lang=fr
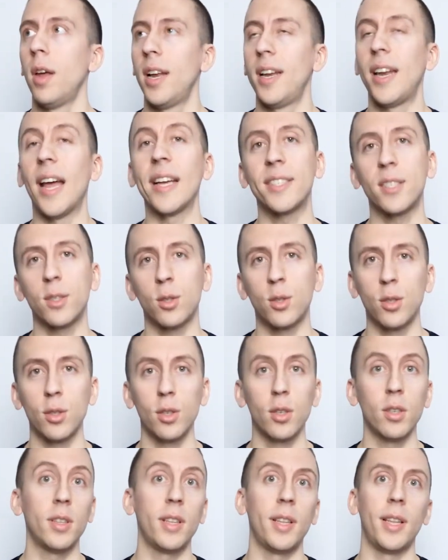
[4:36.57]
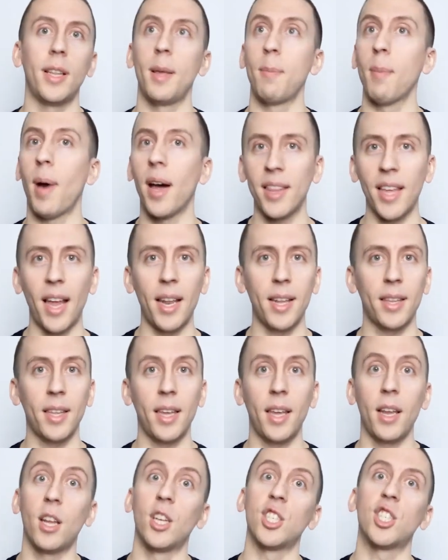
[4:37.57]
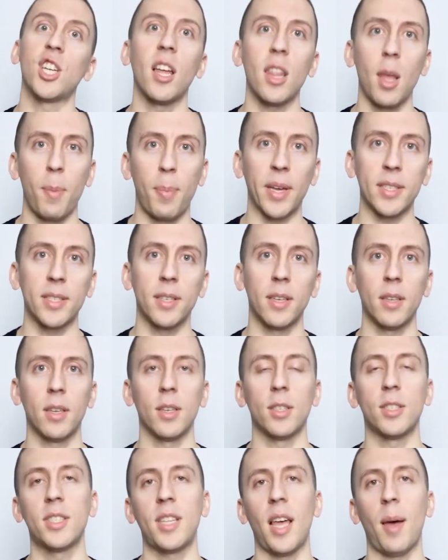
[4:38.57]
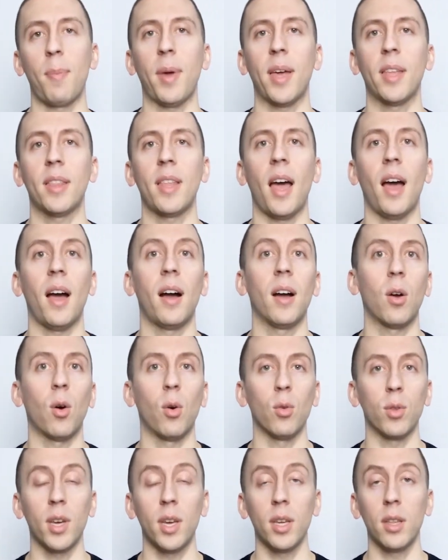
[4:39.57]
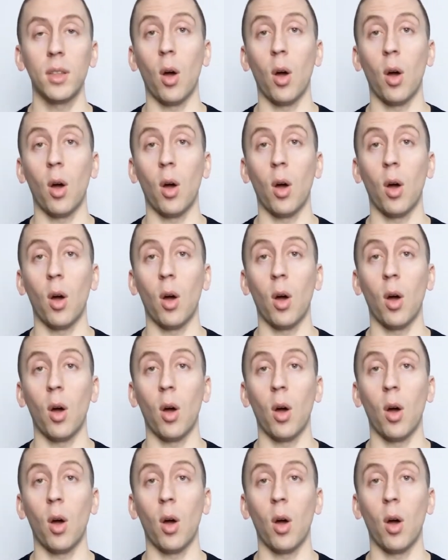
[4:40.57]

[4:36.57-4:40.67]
l'attitude, les mentalités, le genre de personnes que tu t'apprêtes à rencontrer.